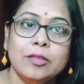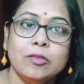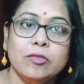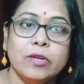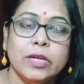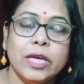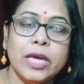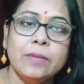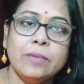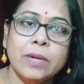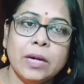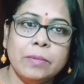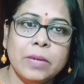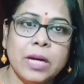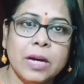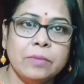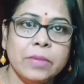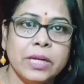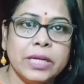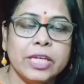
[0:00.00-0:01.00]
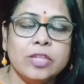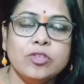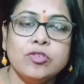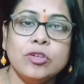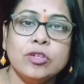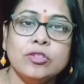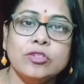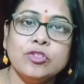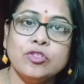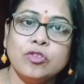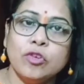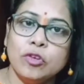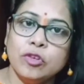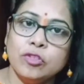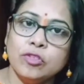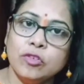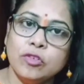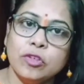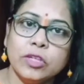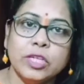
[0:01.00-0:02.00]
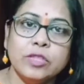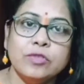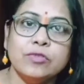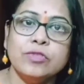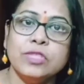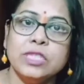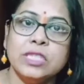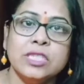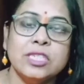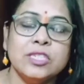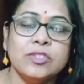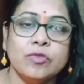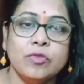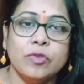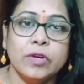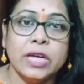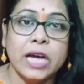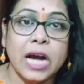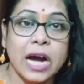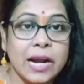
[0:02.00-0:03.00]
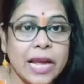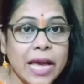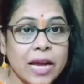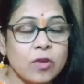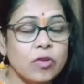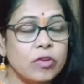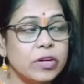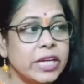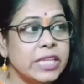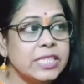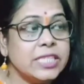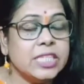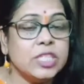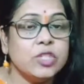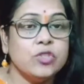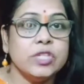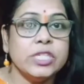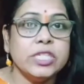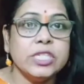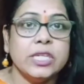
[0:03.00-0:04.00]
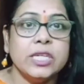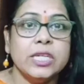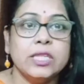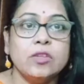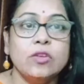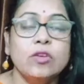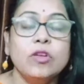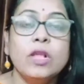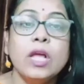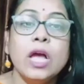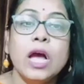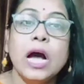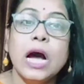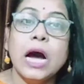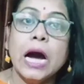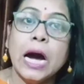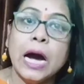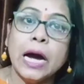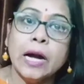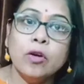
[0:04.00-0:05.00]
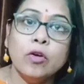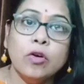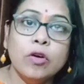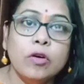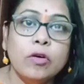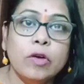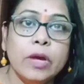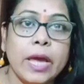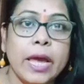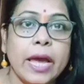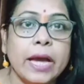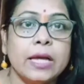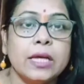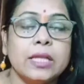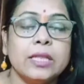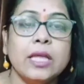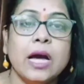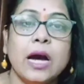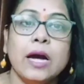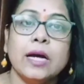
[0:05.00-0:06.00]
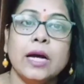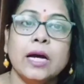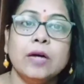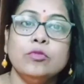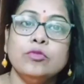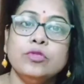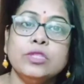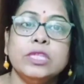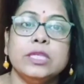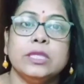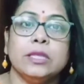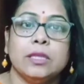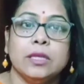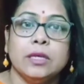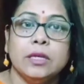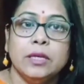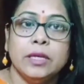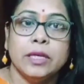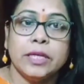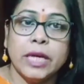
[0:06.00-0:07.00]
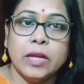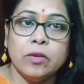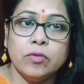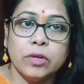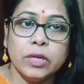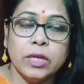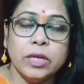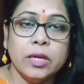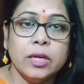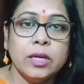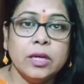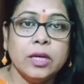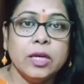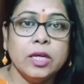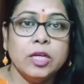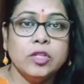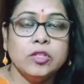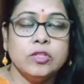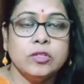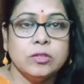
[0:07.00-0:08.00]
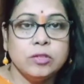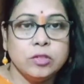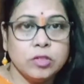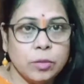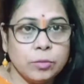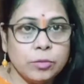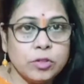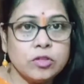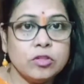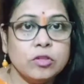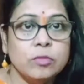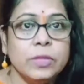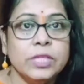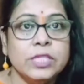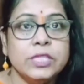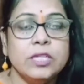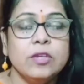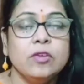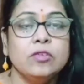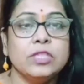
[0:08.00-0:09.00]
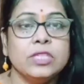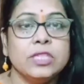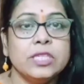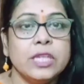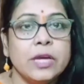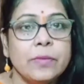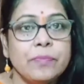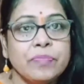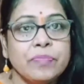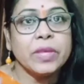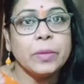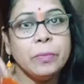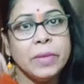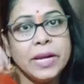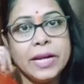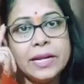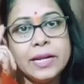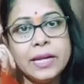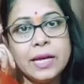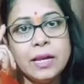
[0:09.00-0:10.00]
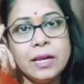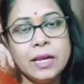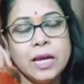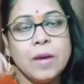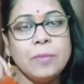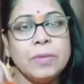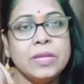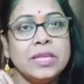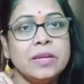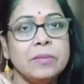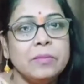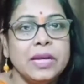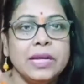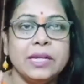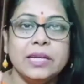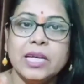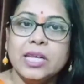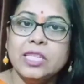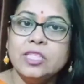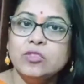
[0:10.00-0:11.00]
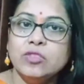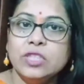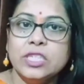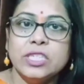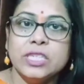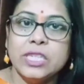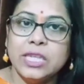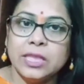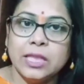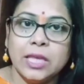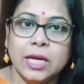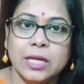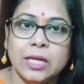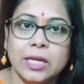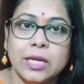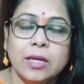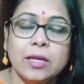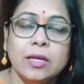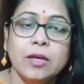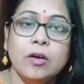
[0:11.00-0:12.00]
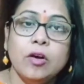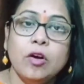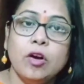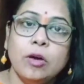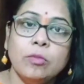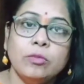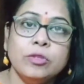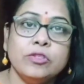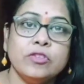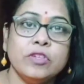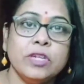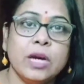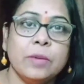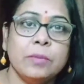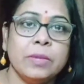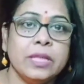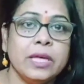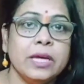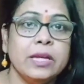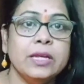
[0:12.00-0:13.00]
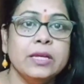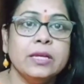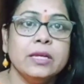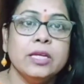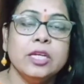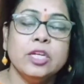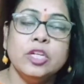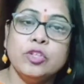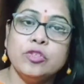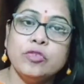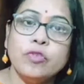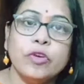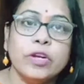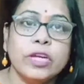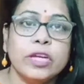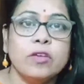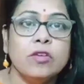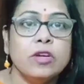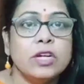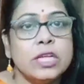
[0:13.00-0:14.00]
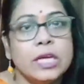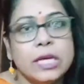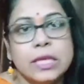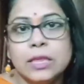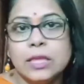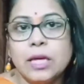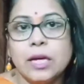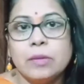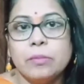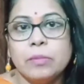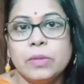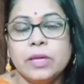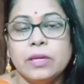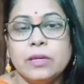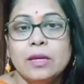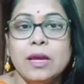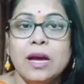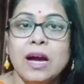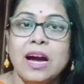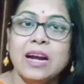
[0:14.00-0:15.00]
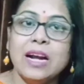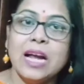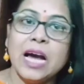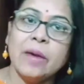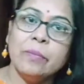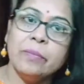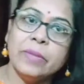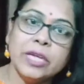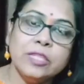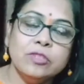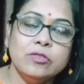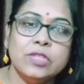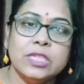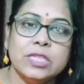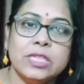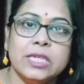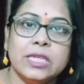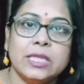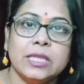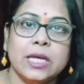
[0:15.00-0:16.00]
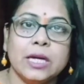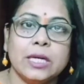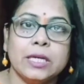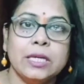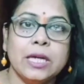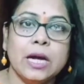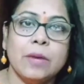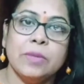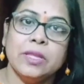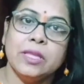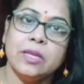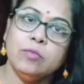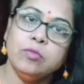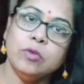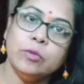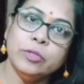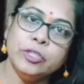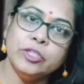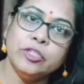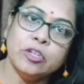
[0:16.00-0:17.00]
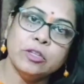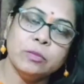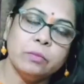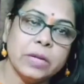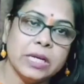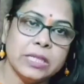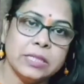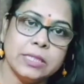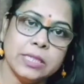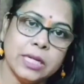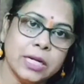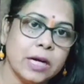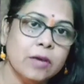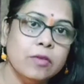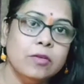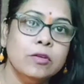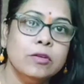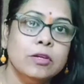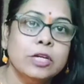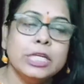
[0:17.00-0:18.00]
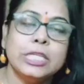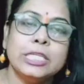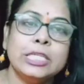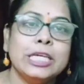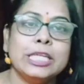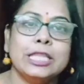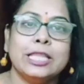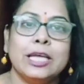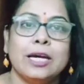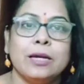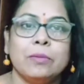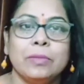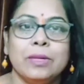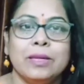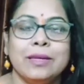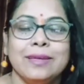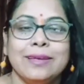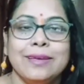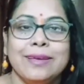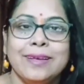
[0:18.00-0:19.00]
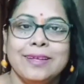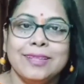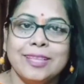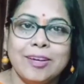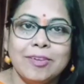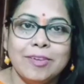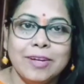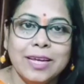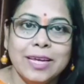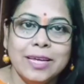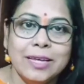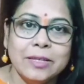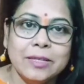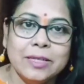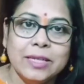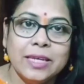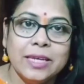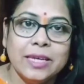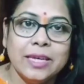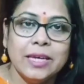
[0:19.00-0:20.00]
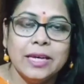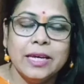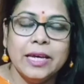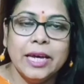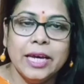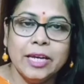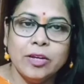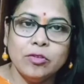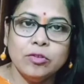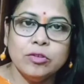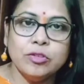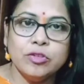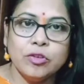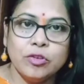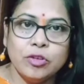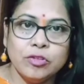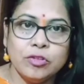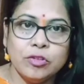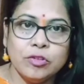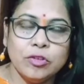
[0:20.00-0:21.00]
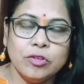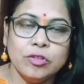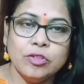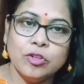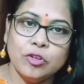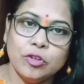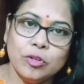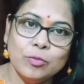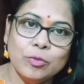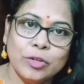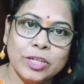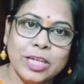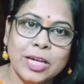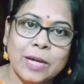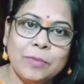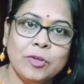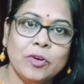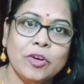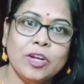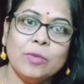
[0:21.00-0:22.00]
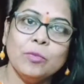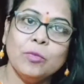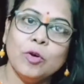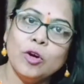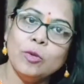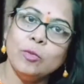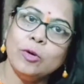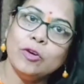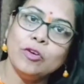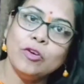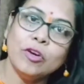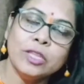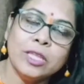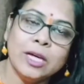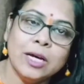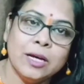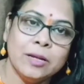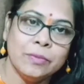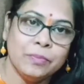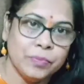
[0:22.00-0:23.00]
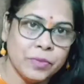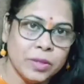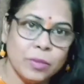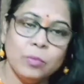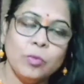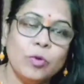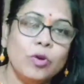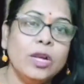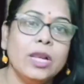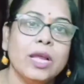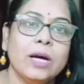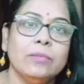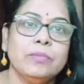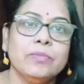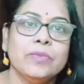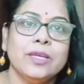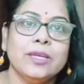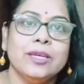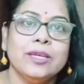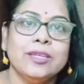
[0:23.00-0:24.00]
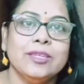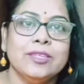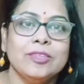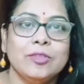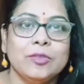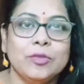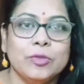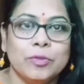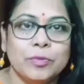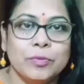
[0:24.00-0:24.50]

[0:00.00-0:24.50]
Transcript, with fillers: তো এইভাবে আমরা কিছু কিছু ছোট ছোট কিছু জিনিস করে আর এখন এই সিচুয়েশানে তো আরও এক থাকা উচিত কেন কি সমস্ত বেশি হচ্ছে মেন্টাল আমাদের মেন্টাল যদি ঠিক থাকে অবশ্যই আমাদের শরীরও ঠিক থাকবে আর আমরা যদি ঠিক থাকি আমাদের ভবিষ্যৎ বাচ্চারাও ঠিক থাকবে তাহলে এইটুকু ছোট ছোট ছোট মুখে আমি অনেক বড় বড় কথা বললাম তো